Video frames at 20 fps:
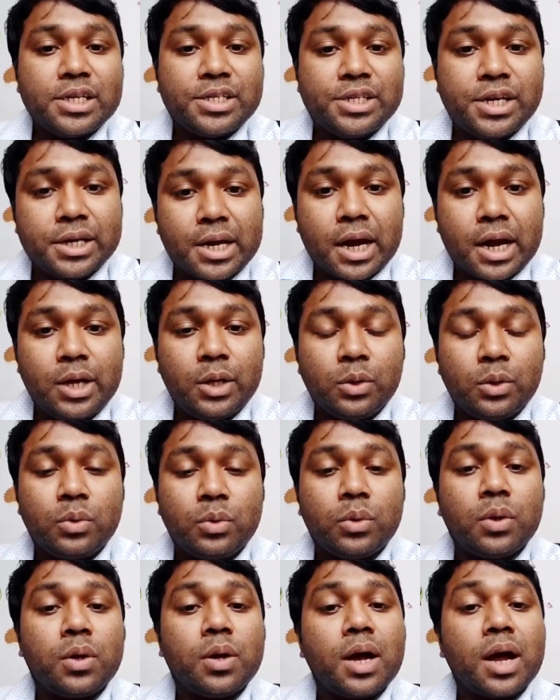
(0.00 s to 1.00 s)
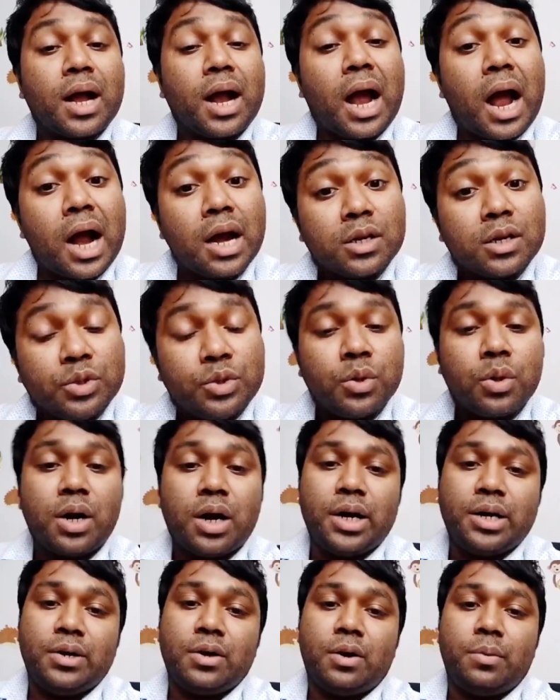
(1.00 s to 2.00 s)
সেটা কিন্তু
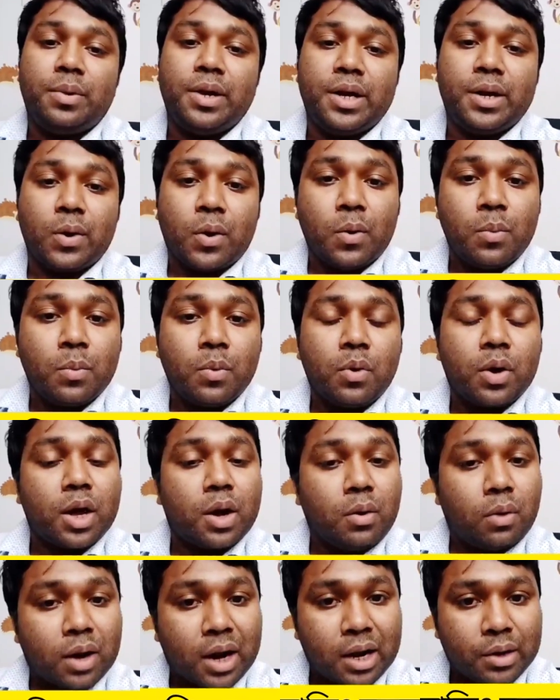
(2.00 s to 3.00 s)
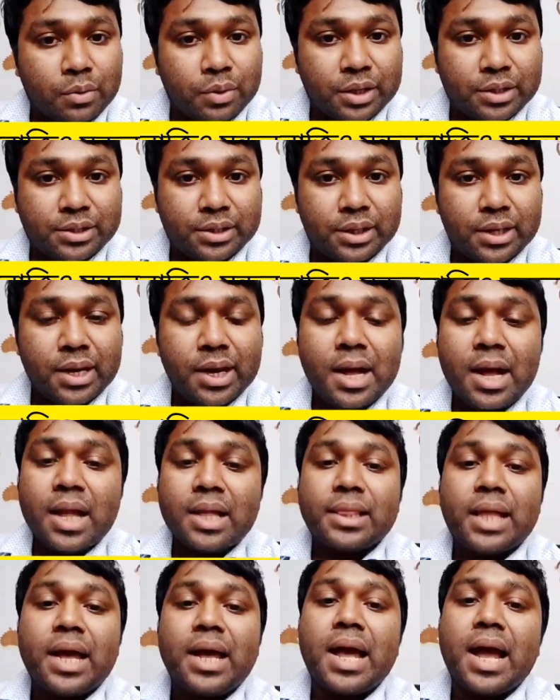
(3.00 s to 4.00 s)
কার্যকারী হবে এরকম করে করা রয়েছে
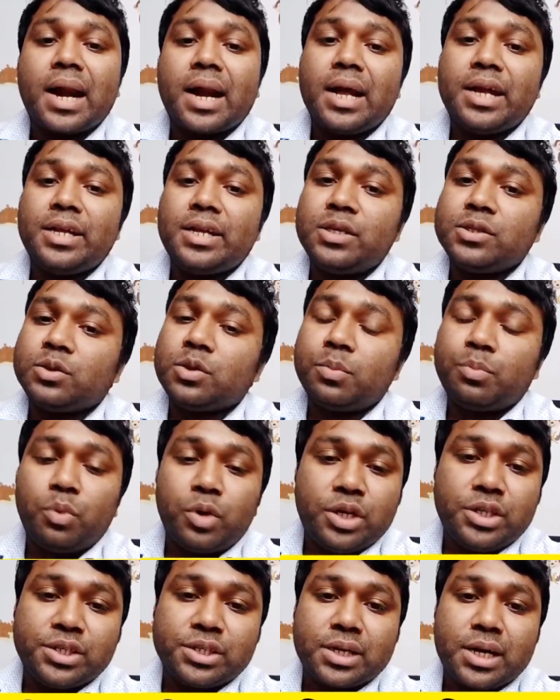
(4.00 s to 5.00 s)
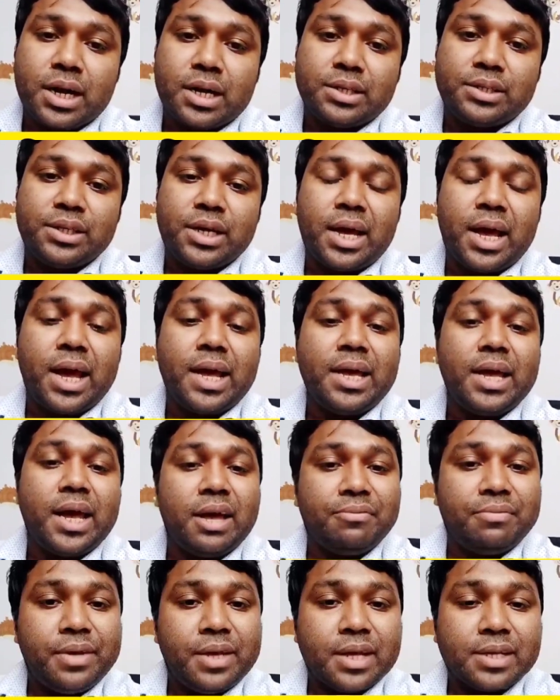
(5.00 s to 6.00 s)
তাই একটা জিনিস তো পরিষ্কার যে এই
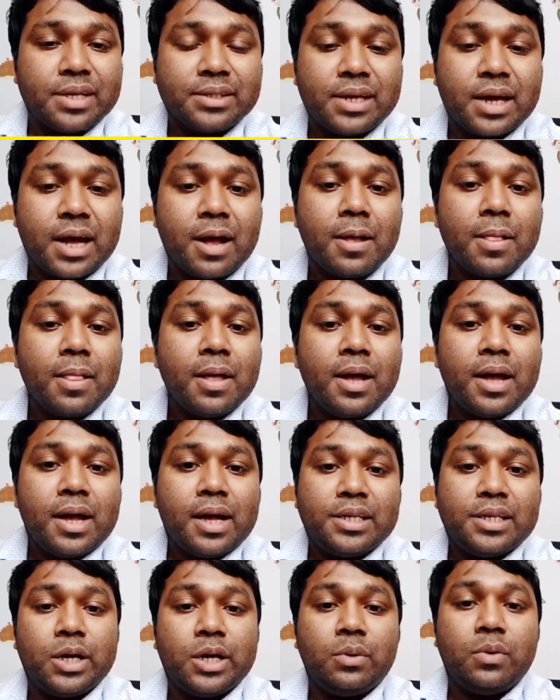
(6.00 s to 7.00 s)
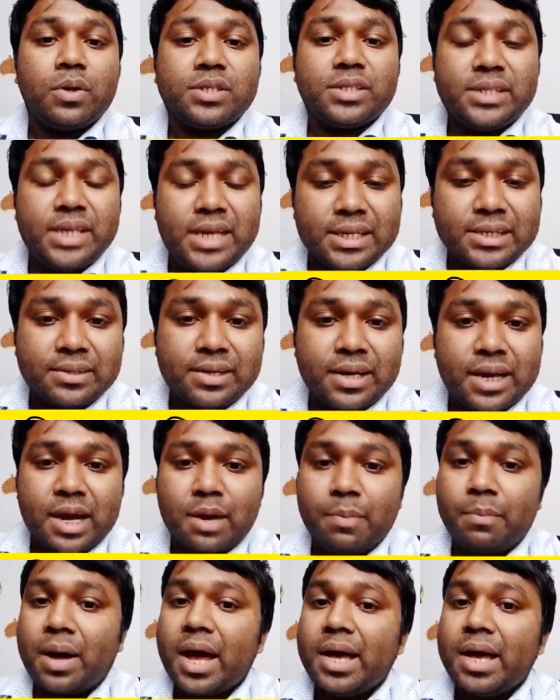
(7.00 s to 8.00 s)
এভিএসটা যেগুলো সি স্নেক
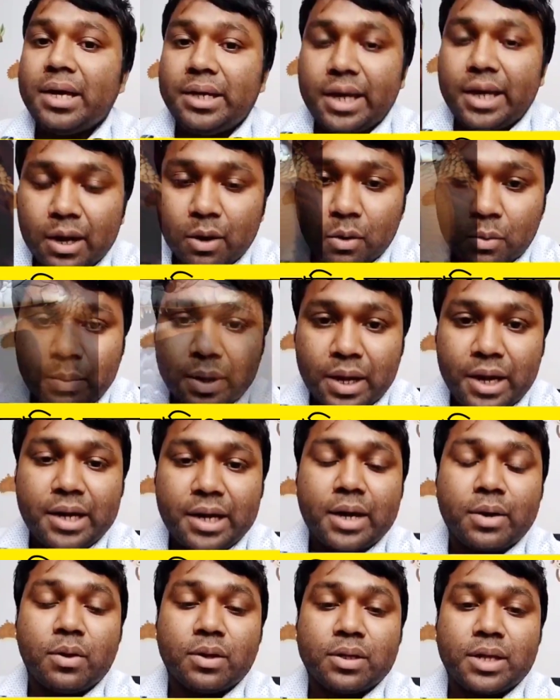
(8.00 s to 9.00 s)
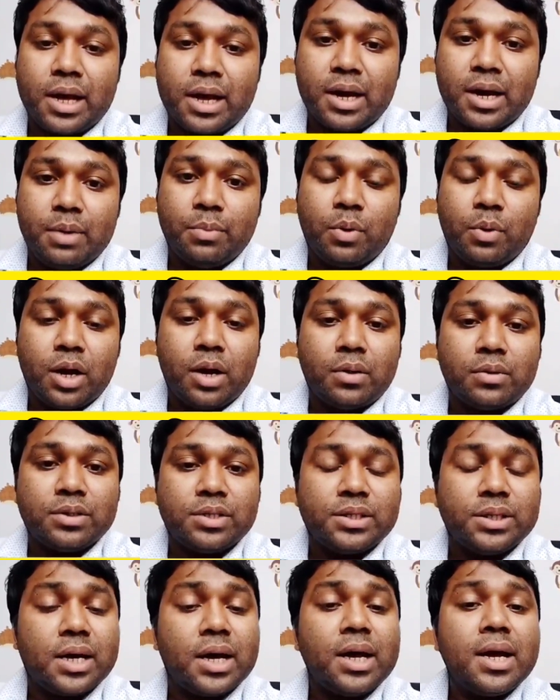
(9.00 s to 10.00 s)
বা ইয়েলো বেলিডের কথা এখানে বলা
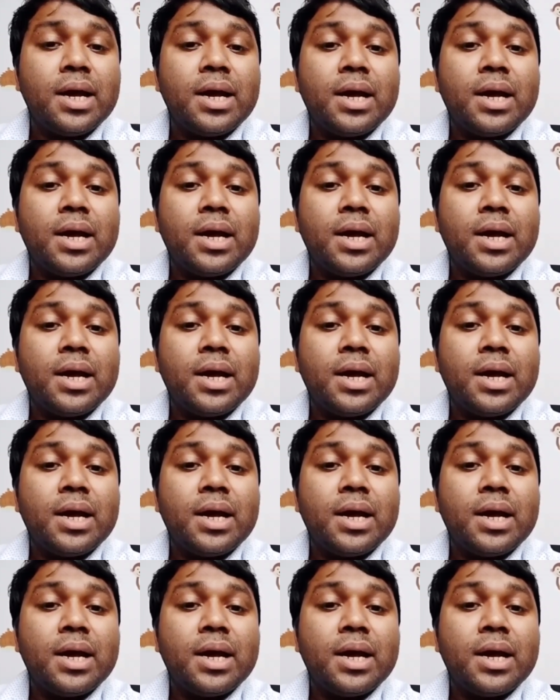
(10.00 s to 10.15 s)
হচ্ছে